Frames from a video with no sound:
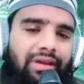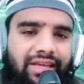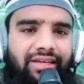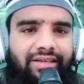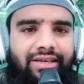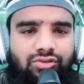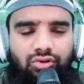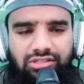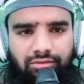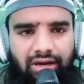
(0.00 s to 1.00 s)
अमल के लिए ही
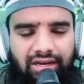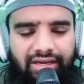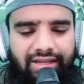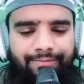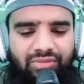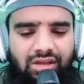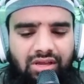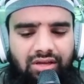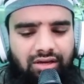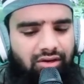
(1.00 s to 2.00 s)
इसको इस्तेमाल करें
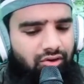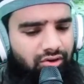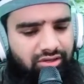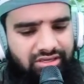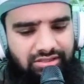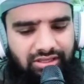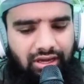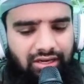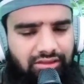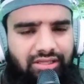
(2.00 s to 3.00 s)
और किसी
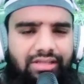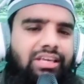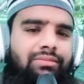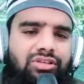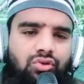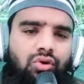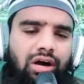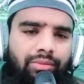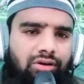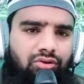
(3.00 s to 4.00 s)
गलत तरीके में इसको
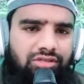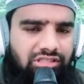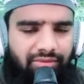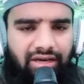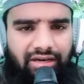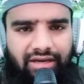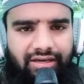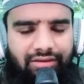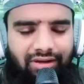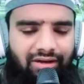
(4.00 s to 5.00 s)
अमल को इस्तेमाल ना
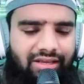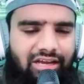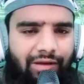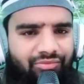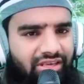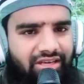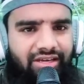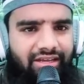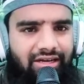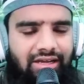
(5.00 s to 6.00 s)
करें वरना ये काम नहीं
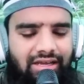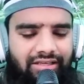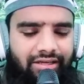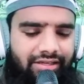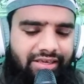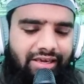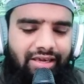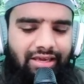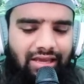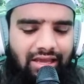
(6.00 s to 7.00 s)
करेगा यानी कि
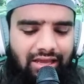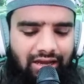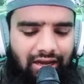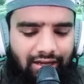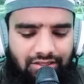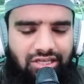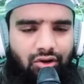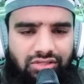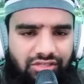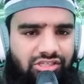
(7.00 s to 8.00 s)
अच्छा
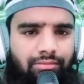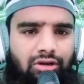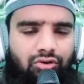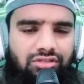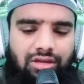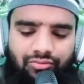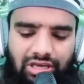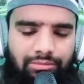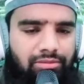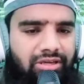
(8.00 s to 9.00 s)
और सच्चा अमल कौन सा
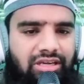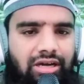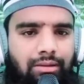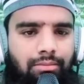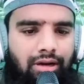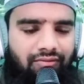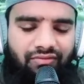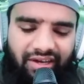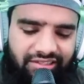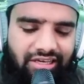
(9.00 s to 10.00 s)
मियाँ बीबी का माँ
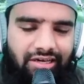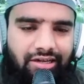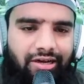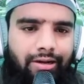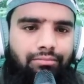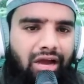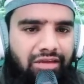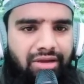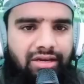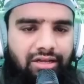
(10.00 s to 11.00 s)
वालदेन का
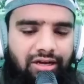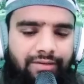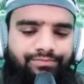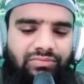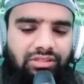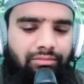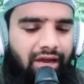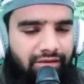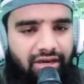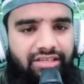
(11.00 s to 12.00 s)
भाई बहन का ये
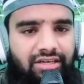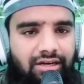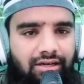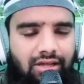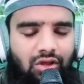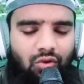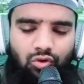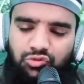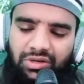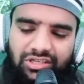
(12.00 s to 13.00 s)
भाई भाई का
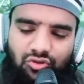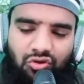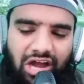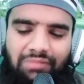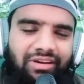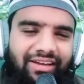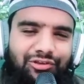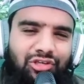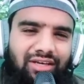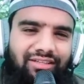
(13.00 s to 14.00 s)
उस पर इसको काम करें
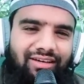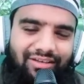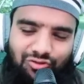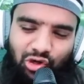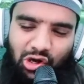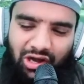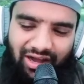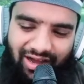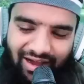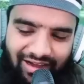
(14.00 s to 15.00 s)
इन तला इसको
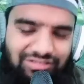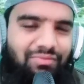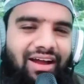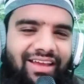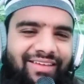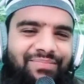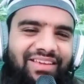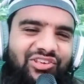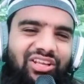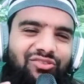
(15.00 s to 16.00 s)
आजमाएं
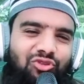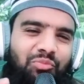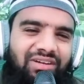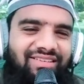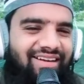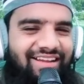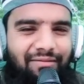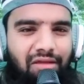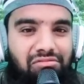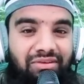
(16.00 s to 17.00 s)
इन सौ परसेंट
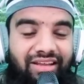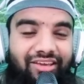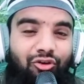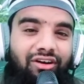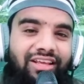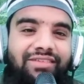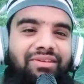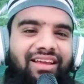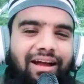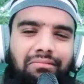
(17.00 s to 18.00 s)
कामयाबी मिलेगी और नहीं
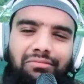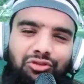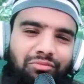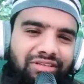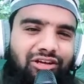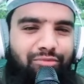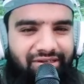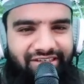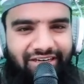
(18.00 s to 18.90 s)
मिले कामयाबी तो मुझे कमेंट